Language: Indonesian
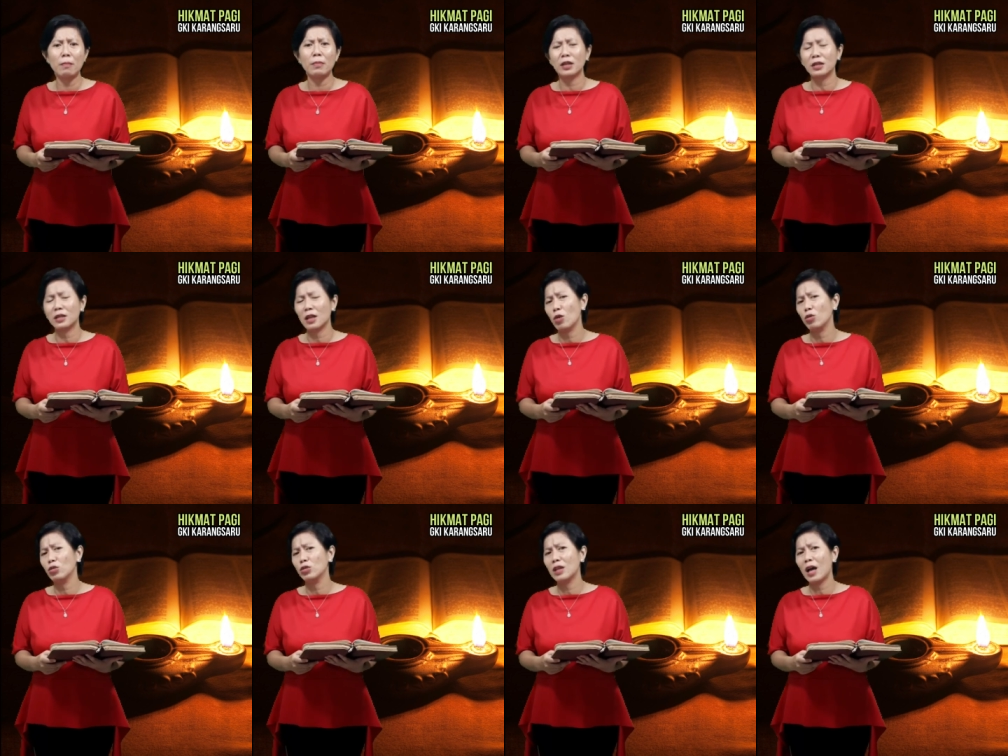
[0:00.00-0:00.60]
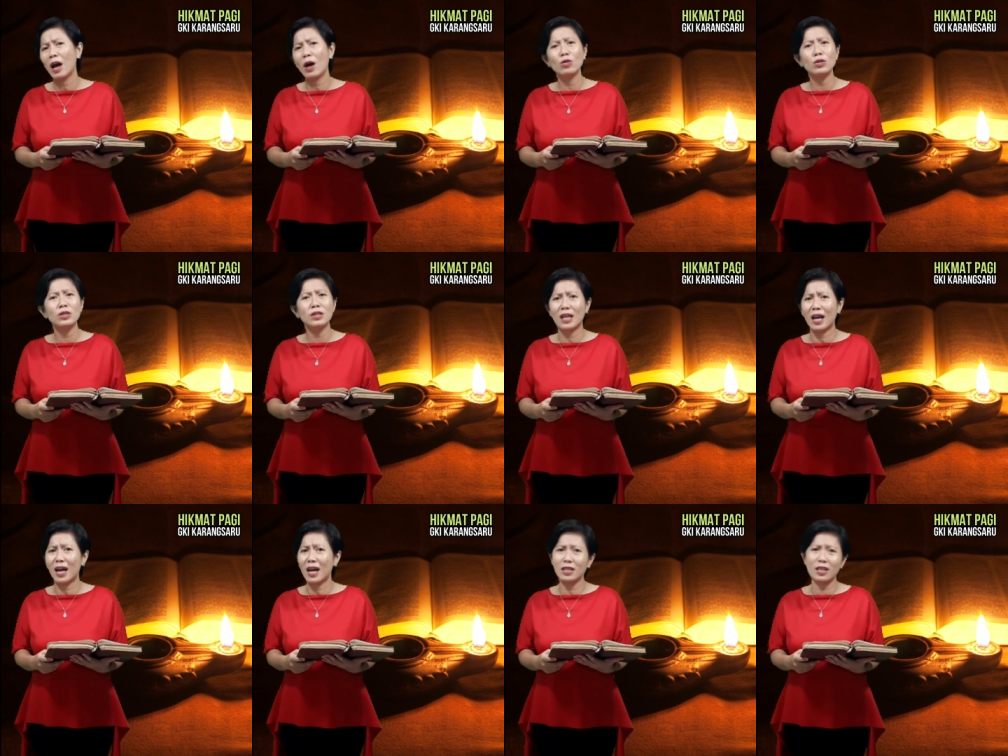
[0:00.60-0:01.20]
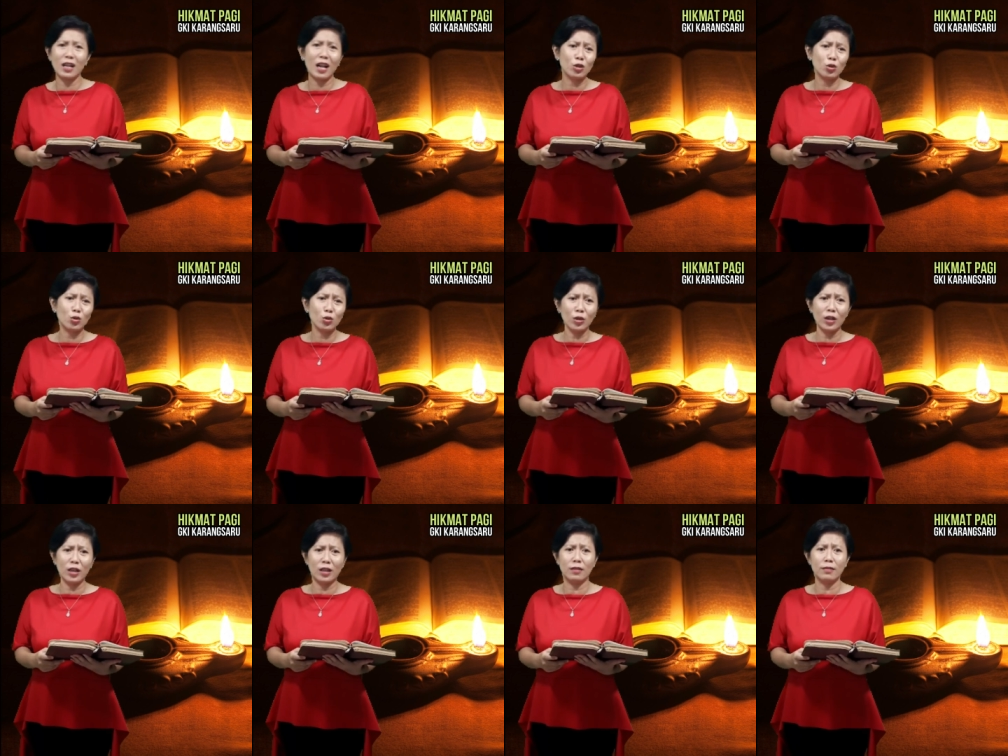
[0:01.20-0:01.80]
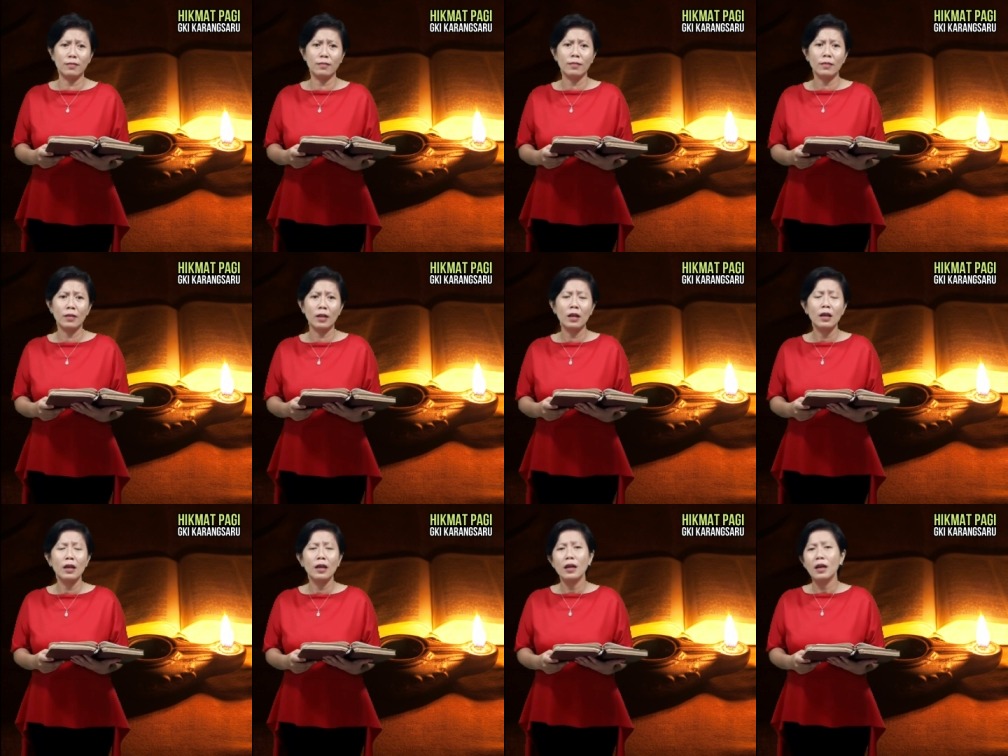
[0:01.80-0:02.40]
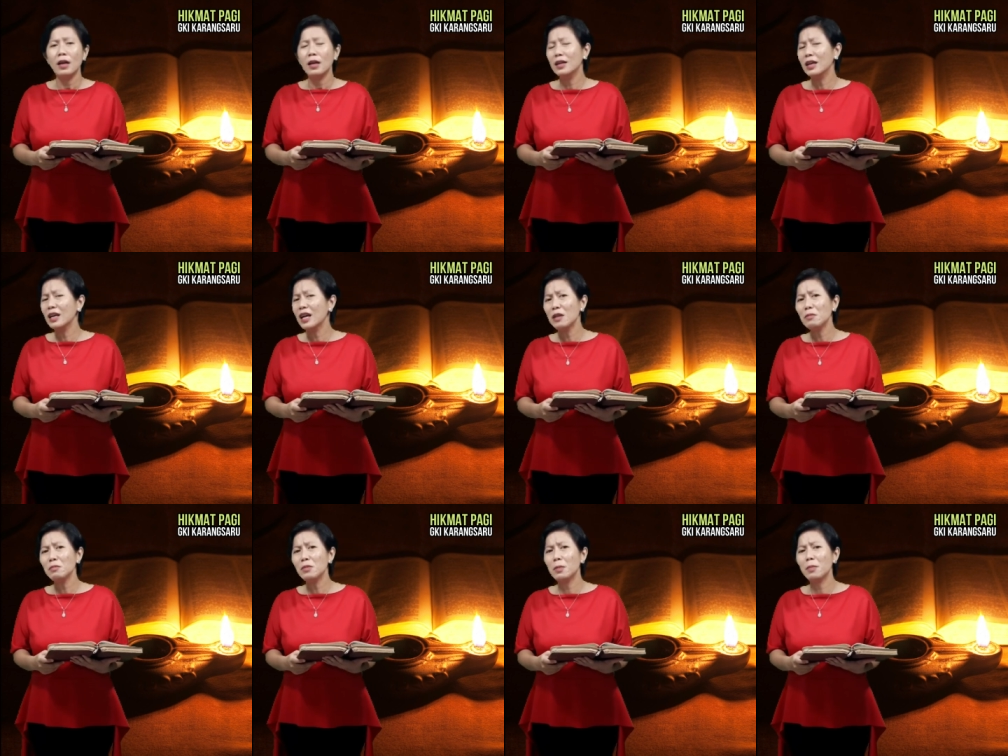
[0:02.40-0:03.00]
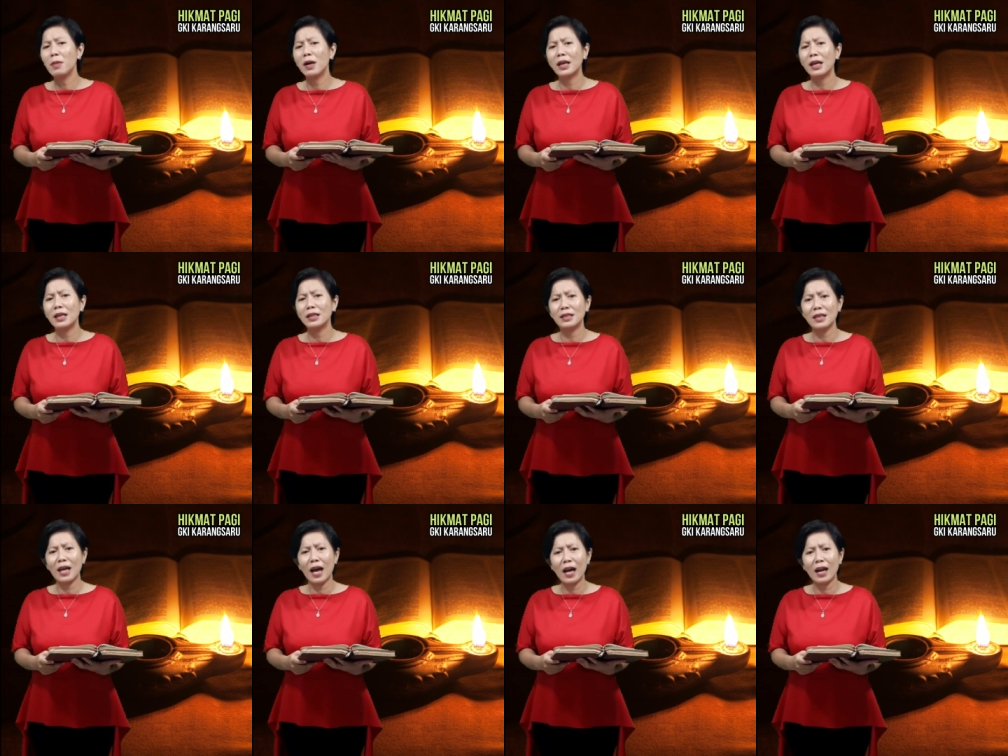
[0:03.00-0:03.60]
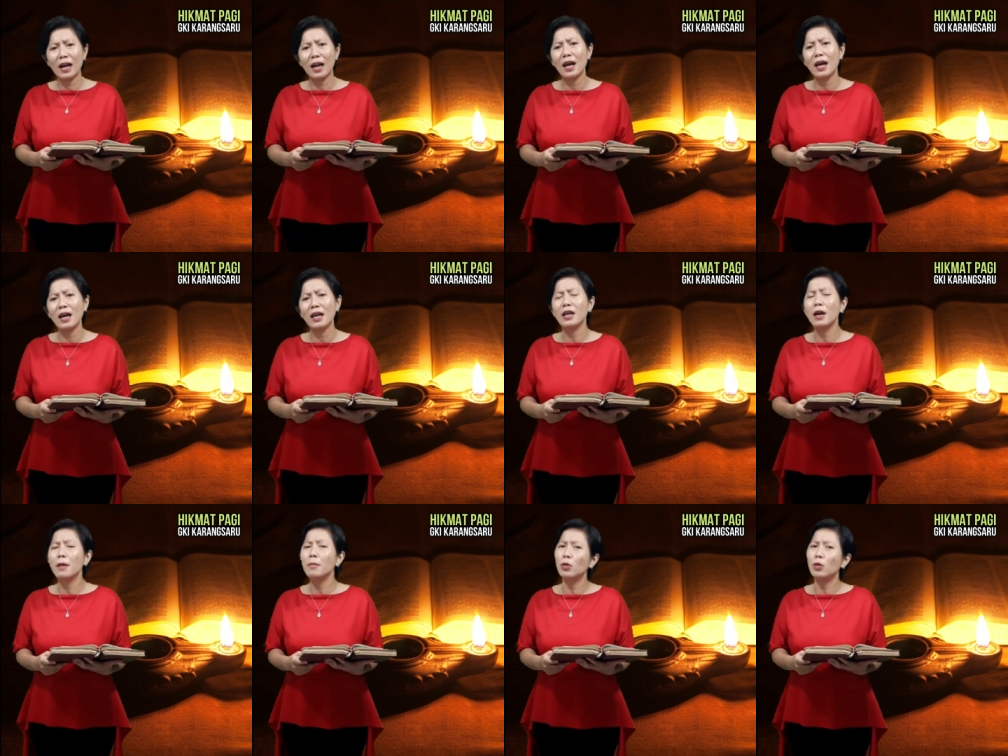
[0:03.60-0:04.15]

bertahun-tahun sangatlah sulit. Dengan berbagai cara ia